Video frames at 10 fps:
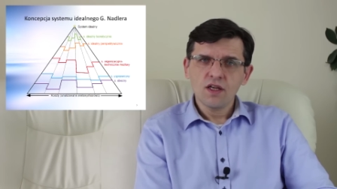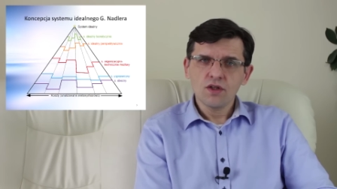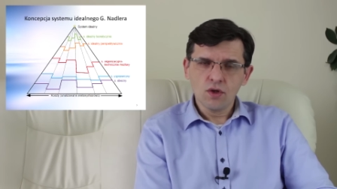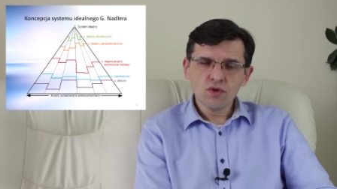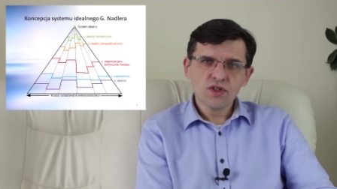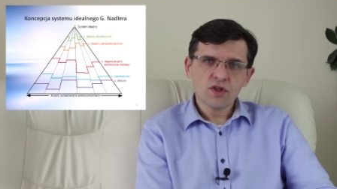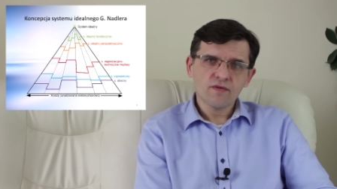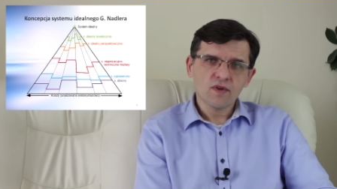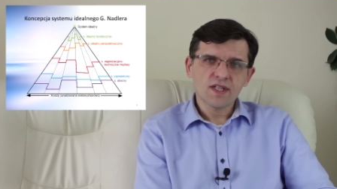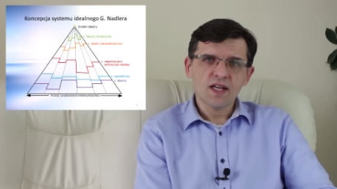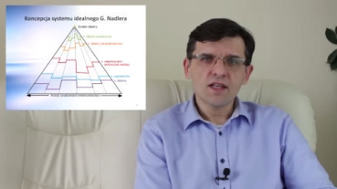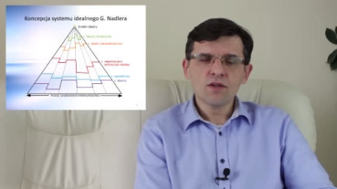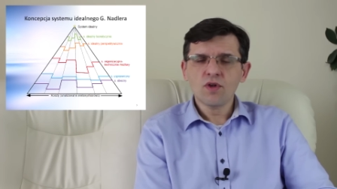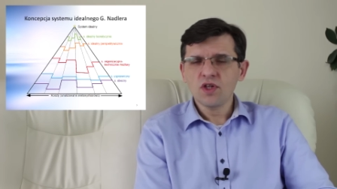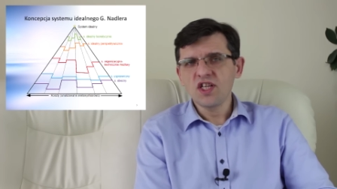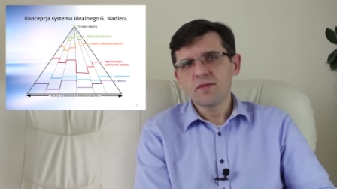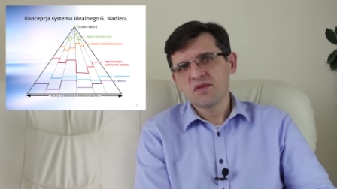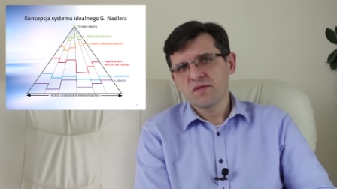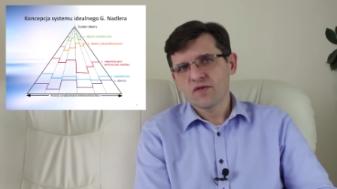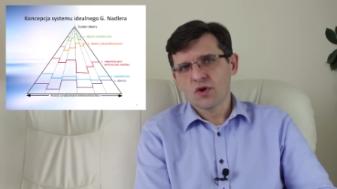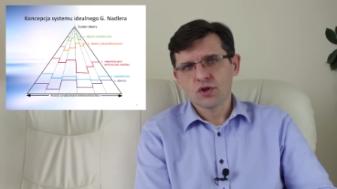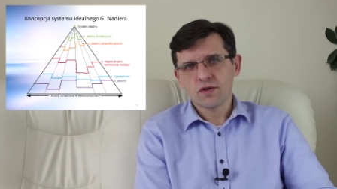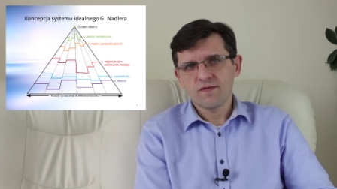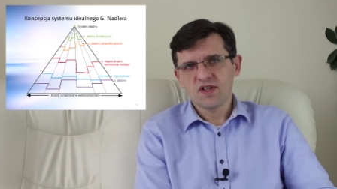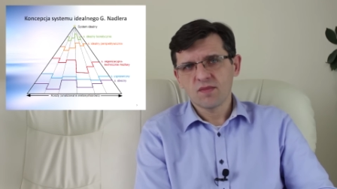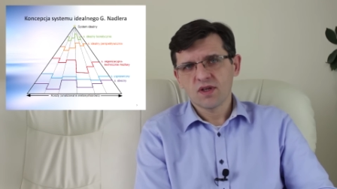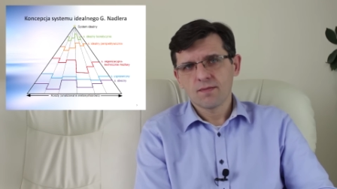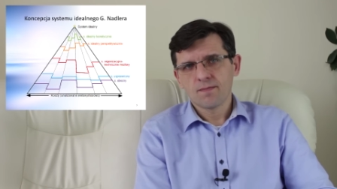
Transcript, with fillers: I to już jest rozwiązanie, które chcielibyśmy wdrożyć w firmie.